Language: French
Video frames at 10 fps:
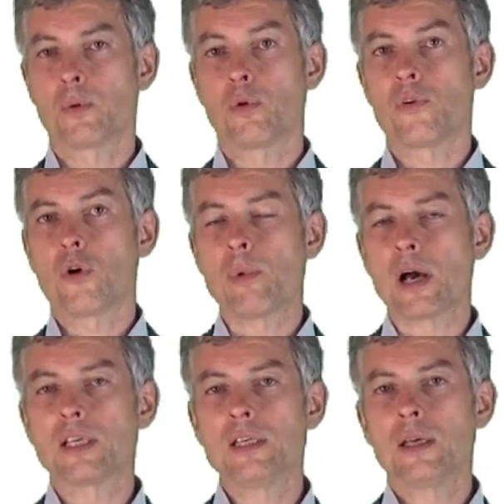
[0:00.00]
on va
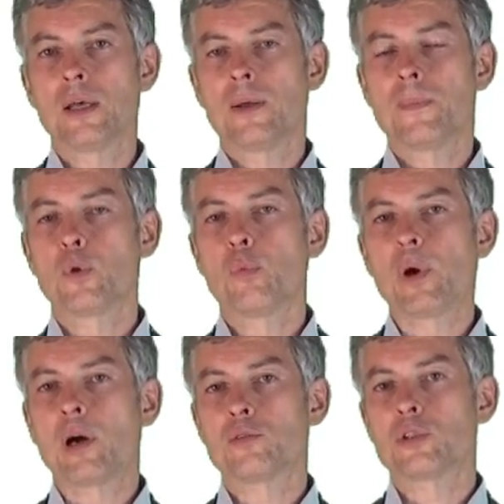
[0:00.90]
embarquer non
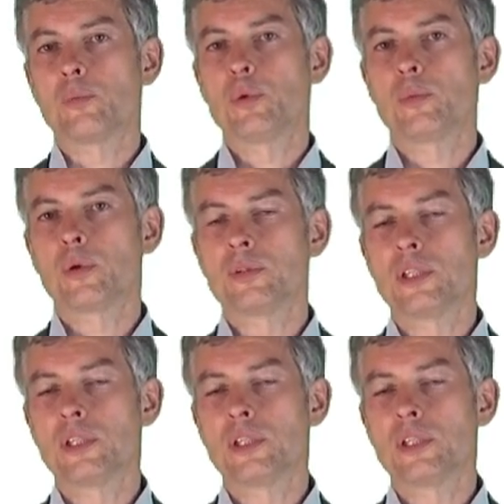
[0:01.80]
pas simplement